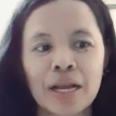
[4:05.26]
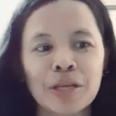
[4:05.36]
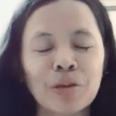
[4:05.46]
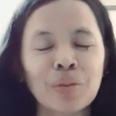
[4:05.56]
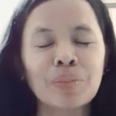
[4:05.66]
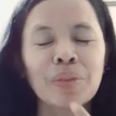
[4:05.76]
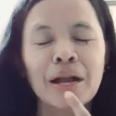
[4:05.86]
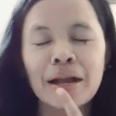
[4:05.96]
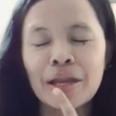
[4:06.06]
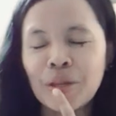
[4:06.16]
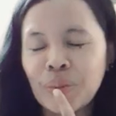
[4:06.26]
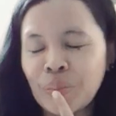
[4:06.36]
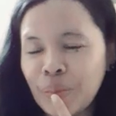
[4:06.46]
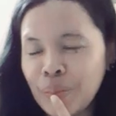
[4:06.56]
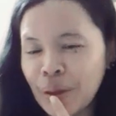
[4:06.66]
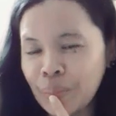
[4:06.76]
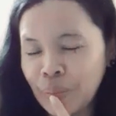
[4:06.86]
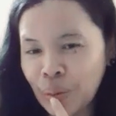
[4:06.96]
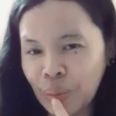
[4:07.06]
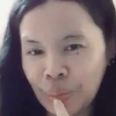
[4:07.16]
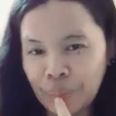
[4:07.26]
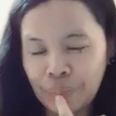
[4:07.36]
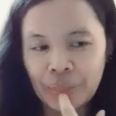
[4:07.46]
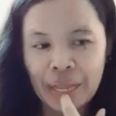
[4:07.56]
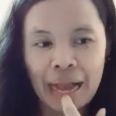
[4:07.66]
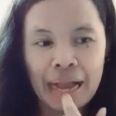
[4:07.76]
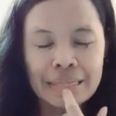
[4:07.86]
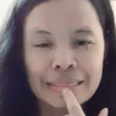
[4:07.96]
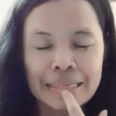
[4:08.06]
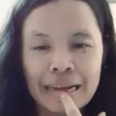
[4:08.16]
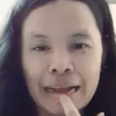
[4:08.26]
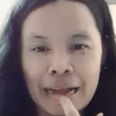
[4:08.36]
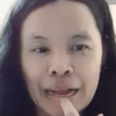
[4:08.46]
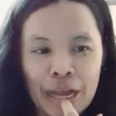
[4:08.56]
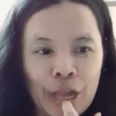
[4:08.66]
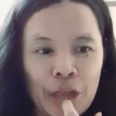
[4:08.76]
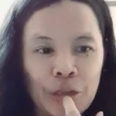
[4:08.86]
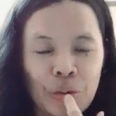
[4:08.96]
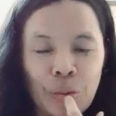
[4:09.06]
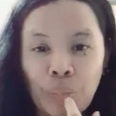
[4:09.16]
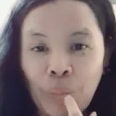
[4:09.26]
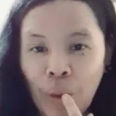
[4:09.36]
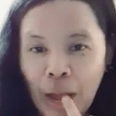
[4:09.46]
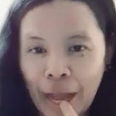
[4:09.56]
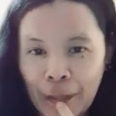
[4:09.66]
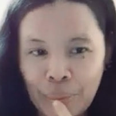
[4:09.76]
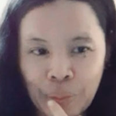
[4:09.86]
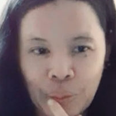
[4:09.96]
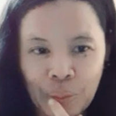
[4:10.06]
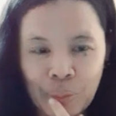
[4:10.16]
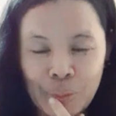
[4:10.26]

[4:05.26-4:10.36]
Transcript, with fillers: yung, mang, yung bibig mo, at saka yung bunganga mo.